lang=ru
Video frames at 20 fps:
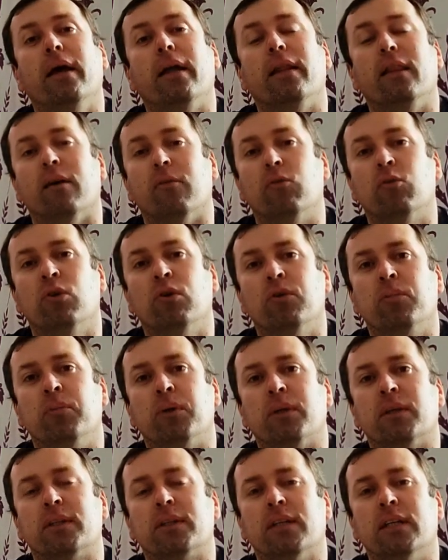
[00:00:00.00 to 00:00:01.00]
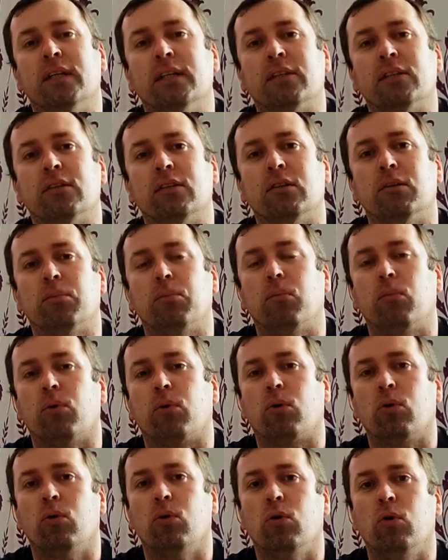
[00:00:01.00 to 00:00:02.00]
Давно я вам не рассказывал
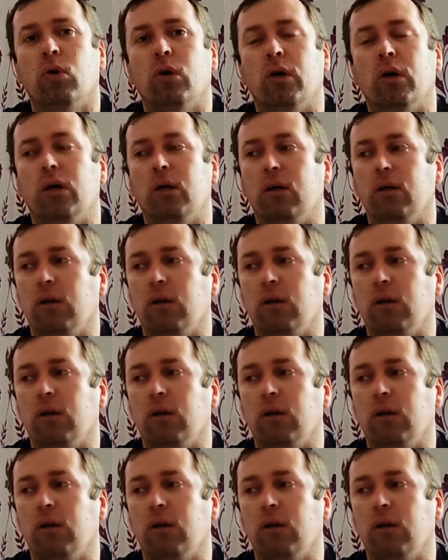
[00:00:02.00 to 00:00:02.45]
про